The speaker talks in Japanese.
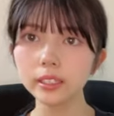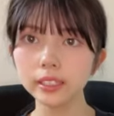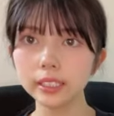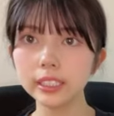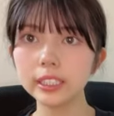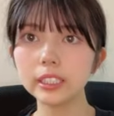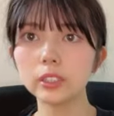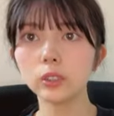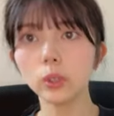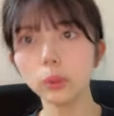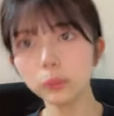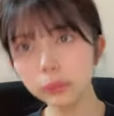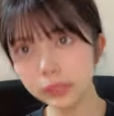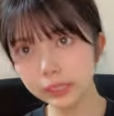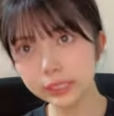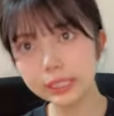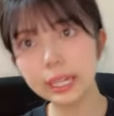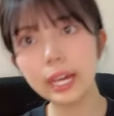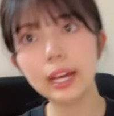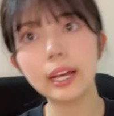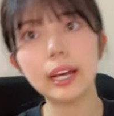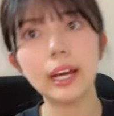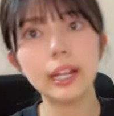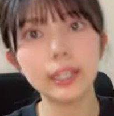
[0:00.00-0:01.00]
2位トミー
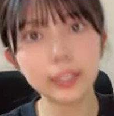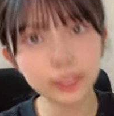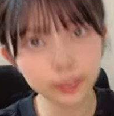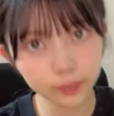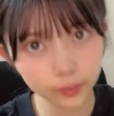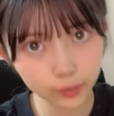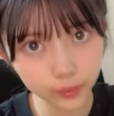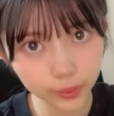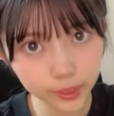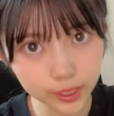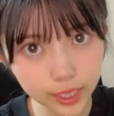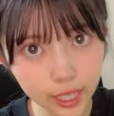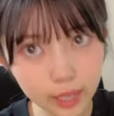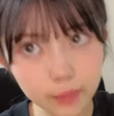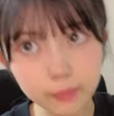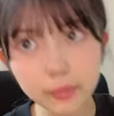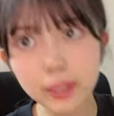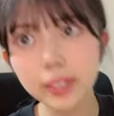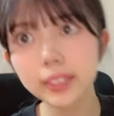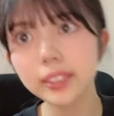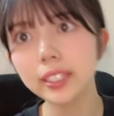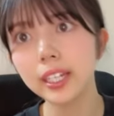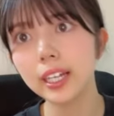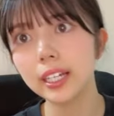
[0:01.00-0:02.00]
さんありがとうござい
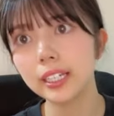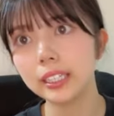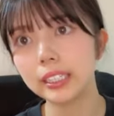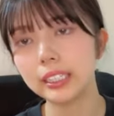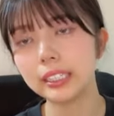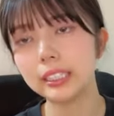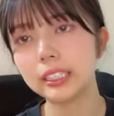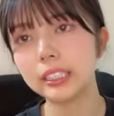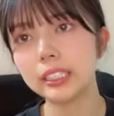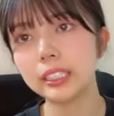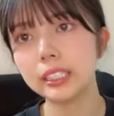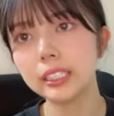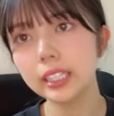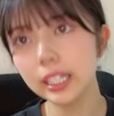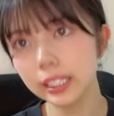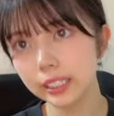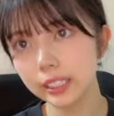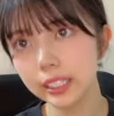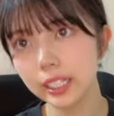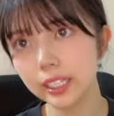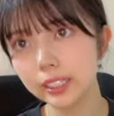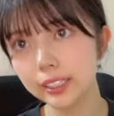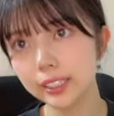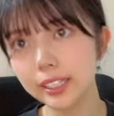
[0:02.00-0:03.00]
ます1位ひな
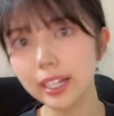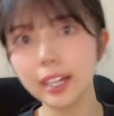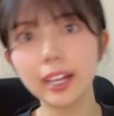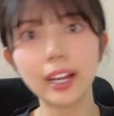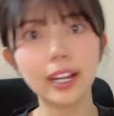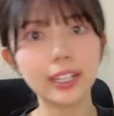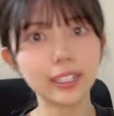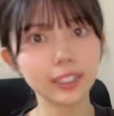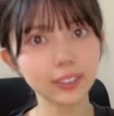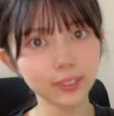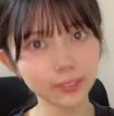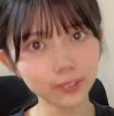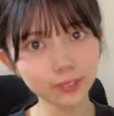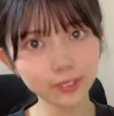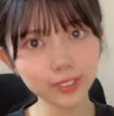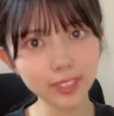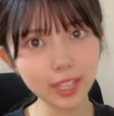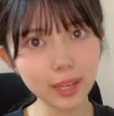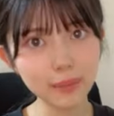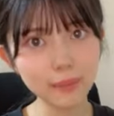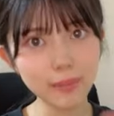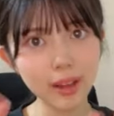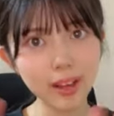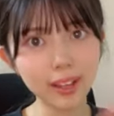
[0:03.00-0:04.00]
ちゃんさんありがとうご
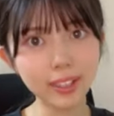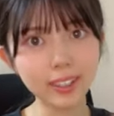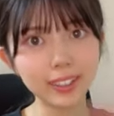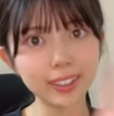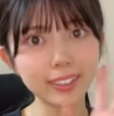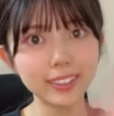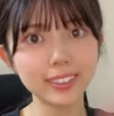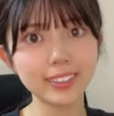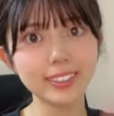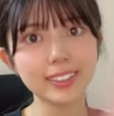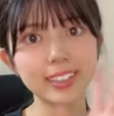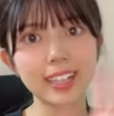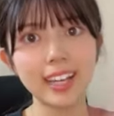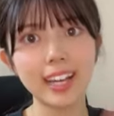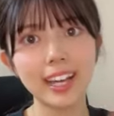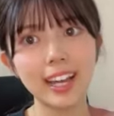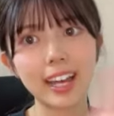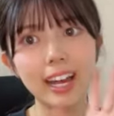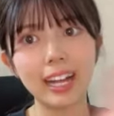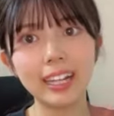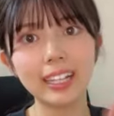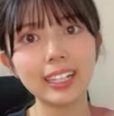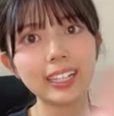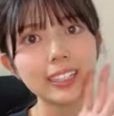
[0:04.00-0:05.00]
ざいます
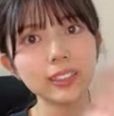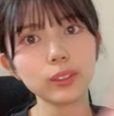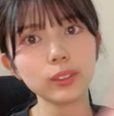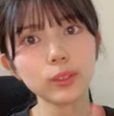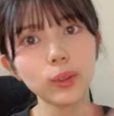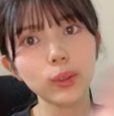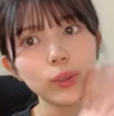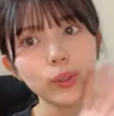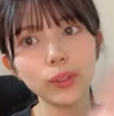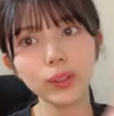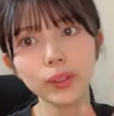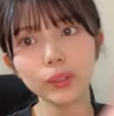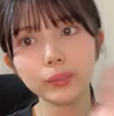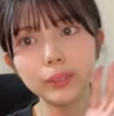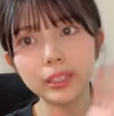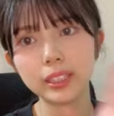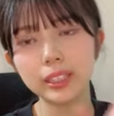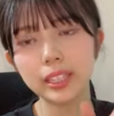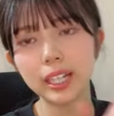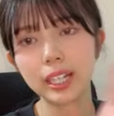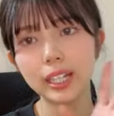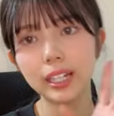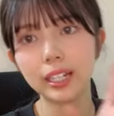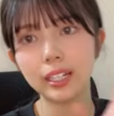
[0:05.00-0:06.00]
ありがとうみん
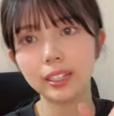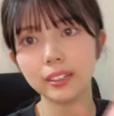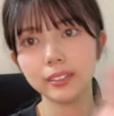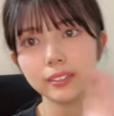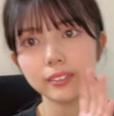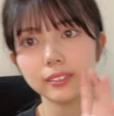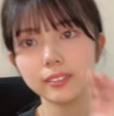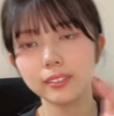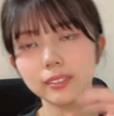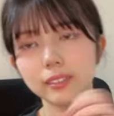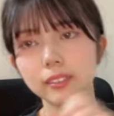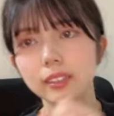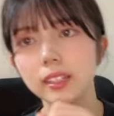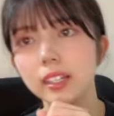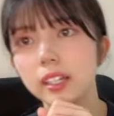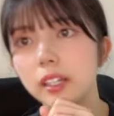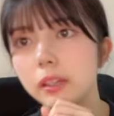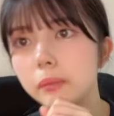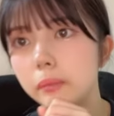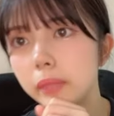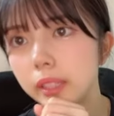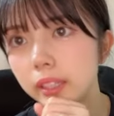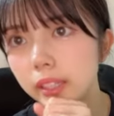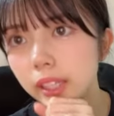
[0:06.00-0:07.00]
な
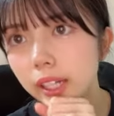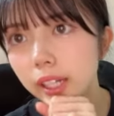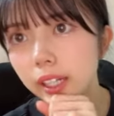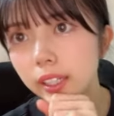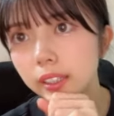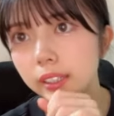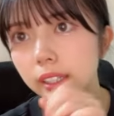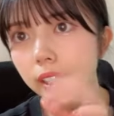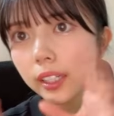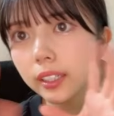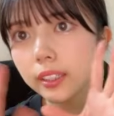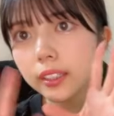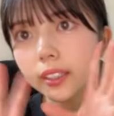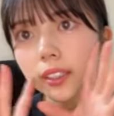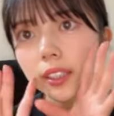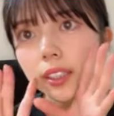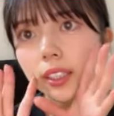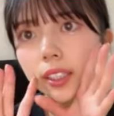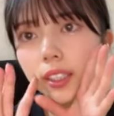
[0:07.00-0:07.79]
みんな大好き